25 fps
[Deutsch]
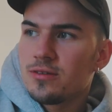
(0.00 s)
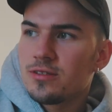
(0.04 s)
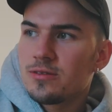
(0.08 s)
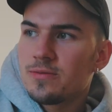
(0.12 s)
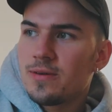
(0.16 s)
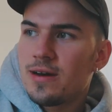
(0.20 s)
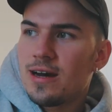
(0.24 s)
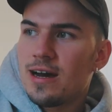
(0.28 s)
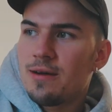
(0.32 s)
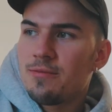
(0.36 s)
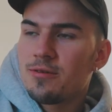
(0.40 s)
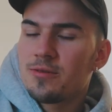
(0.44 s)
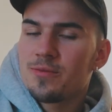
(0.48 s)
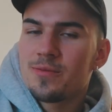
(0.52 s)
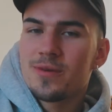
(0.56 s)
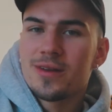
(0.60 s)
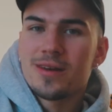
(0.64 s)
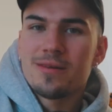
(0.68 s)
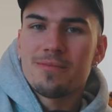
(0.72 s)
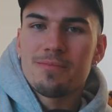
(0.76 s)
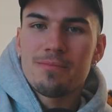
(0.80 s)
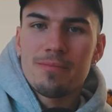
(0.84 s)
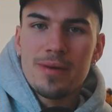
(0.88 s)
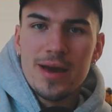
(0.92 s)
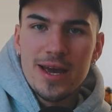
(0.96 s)
Und zwar habe ich mir
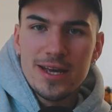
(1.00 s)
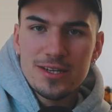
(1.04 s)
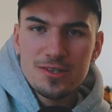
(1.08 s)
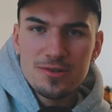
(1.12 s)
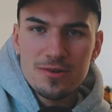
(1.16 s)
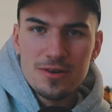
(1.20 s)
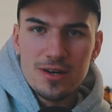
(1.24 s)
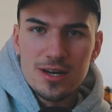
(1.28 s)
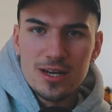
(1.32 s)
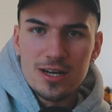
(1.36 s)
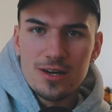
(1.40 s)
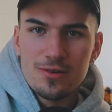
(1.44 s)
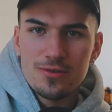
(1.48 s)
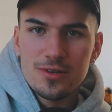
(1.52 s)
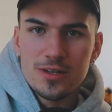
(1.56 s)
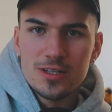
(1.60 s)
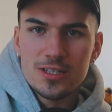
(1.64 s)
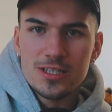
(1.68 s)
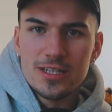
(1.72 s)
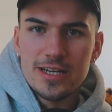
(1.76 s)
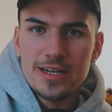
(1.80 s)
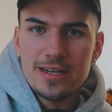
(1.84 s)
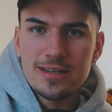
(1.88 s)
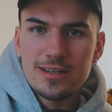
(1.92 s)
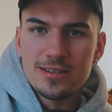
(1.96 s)
einen Patreon-Account
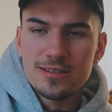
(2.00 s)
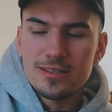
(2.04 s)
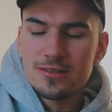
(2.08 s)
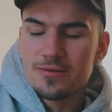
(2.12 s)
erstellt.